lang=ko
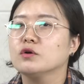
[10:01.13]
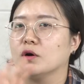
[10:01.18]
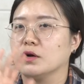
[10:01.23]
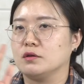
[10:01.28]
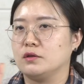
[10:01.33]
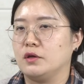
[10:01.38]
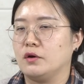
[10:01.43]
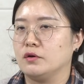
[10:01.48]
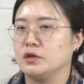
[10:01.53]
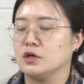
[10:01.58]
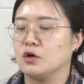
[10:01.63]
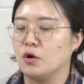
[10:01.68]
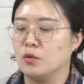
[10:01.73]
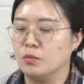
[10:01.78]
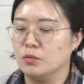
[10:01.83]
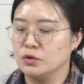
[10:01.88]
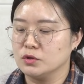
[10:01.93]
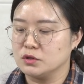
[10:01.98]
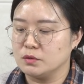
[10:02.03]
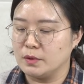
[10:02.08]
것 같아요. 이
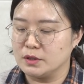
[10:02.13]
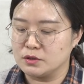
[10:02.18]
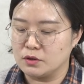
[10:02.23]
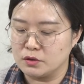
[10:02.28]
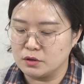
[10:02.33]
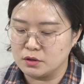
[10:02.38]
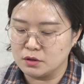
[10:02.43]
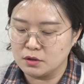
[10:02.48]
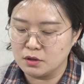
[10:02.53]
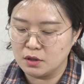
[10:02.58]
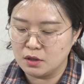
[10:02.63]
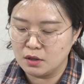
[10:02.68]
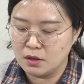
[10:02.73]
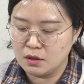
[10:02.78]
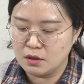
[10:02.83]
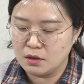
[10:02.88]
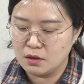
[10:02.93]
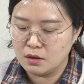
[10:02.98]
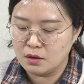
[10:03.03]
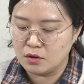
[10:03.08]
겉모습에서는.
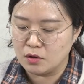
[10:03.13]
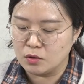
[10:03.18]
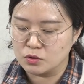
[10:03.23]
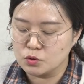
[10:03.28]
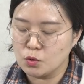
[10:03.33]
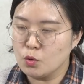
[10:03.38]
어,